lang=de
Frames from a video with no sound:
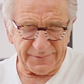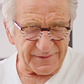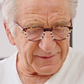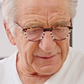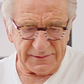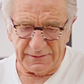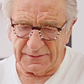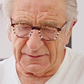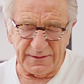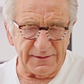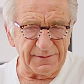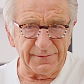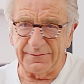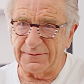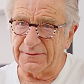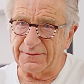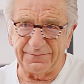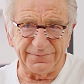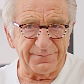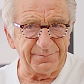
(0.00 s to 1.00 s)
sind
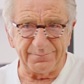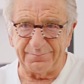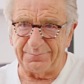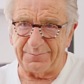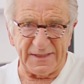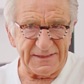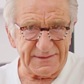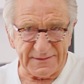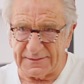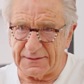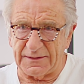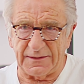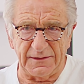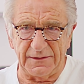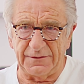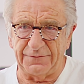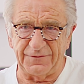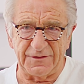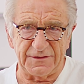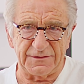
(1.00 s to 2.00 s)
beste
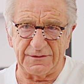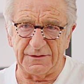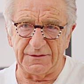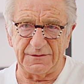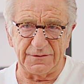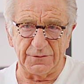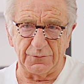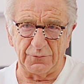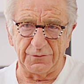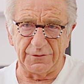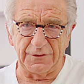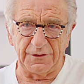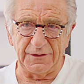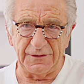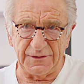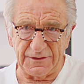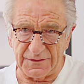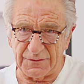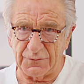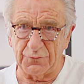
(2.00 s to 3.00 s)
Investitionen in
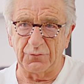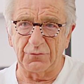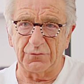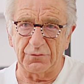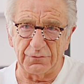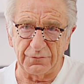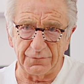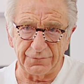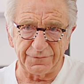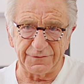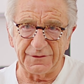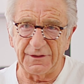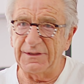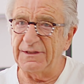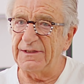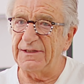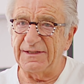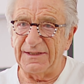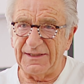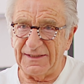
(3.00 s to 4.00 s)
die Zukunft,
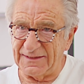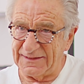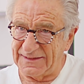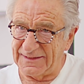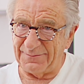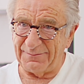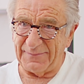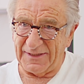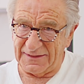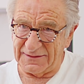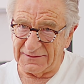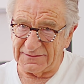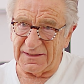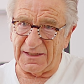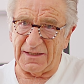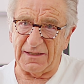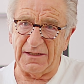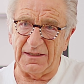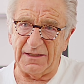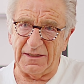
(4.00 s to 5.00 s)
in die
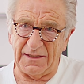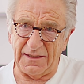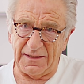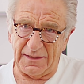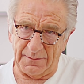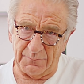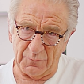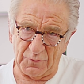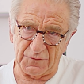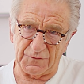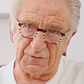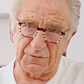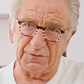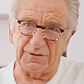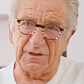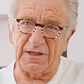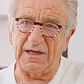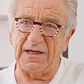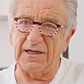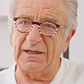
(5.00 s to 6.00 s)
mentale,
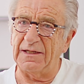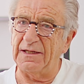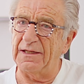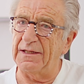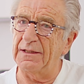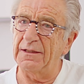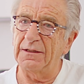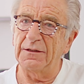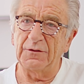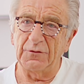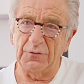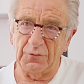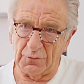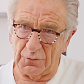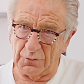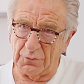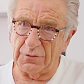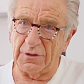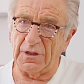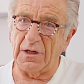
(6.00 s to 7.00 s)
emotionale
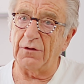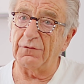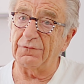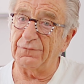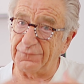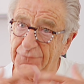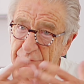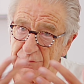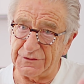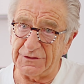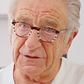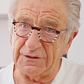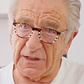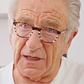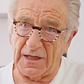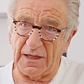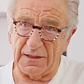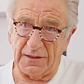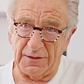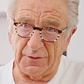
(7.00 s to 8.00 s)
und auch
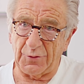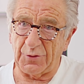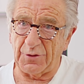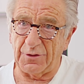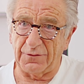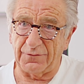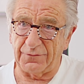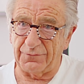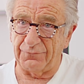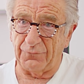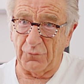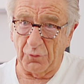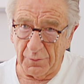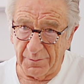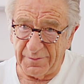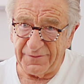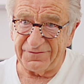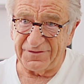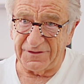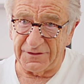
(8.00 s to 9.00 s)
physikalisches
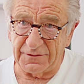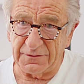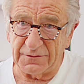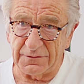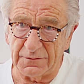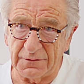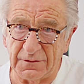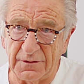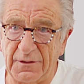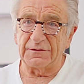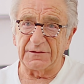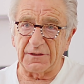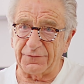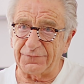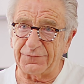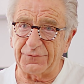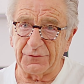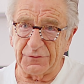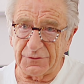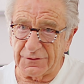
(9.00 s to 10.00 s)
Wohlbefinden.
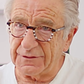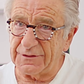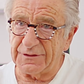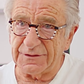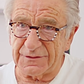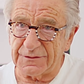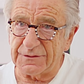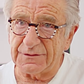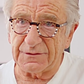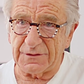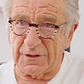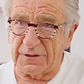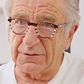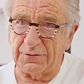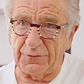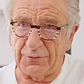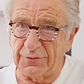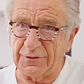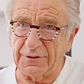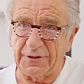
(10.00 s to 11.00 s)
Dafür ist ein
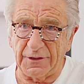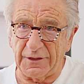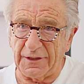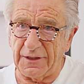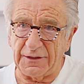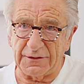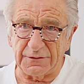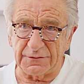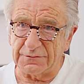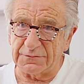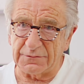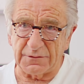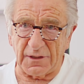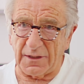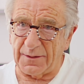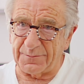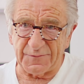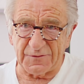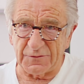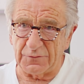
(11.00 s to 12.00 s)
Hörgerät
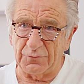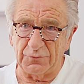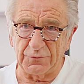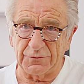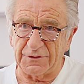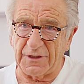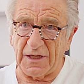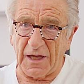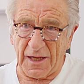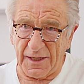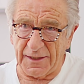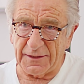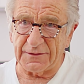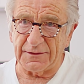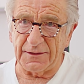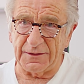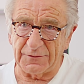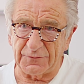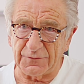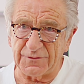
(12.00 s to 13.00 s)
absolut
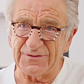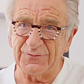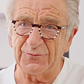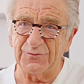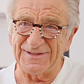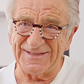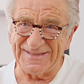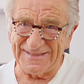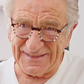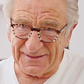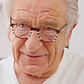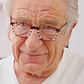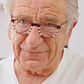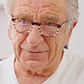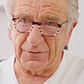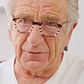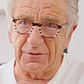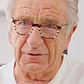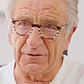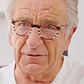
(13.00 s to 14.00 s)
geeignet und
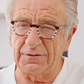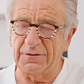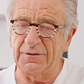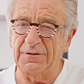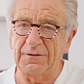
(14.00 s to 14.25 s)
sinnvoll